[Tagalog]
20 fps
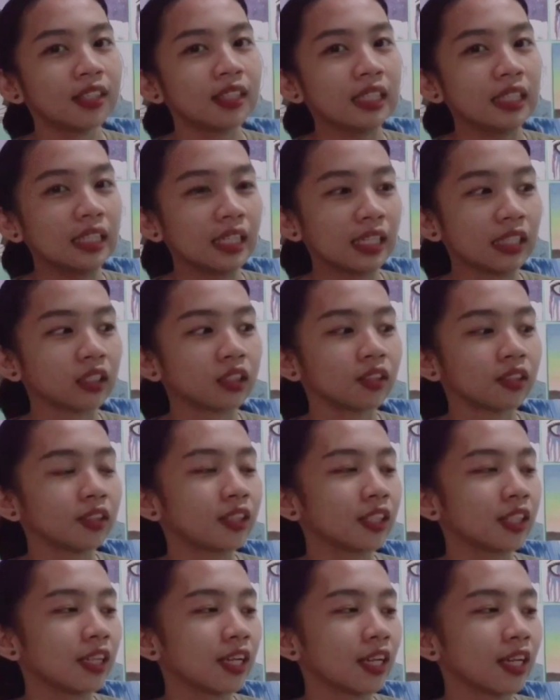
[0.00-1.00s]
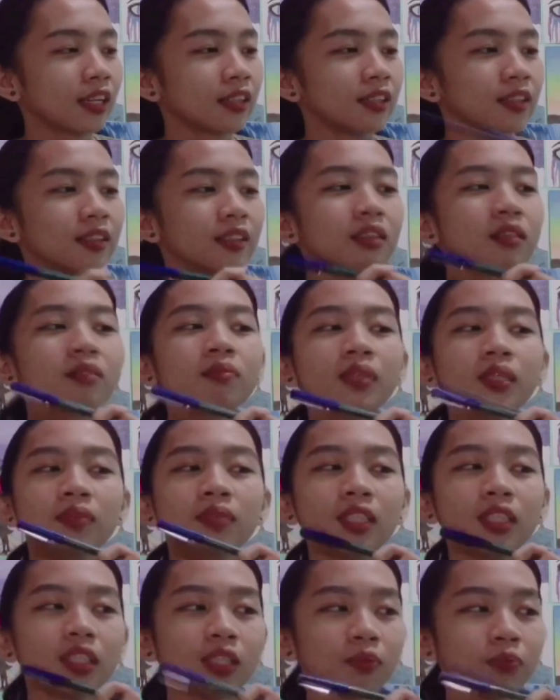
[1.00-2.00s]
in-answer nila. Baka
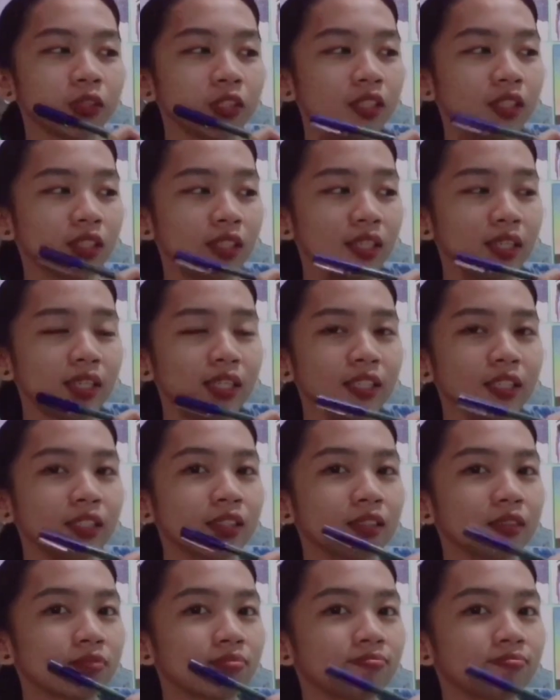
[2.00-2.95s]
ma-disappoint sila guys.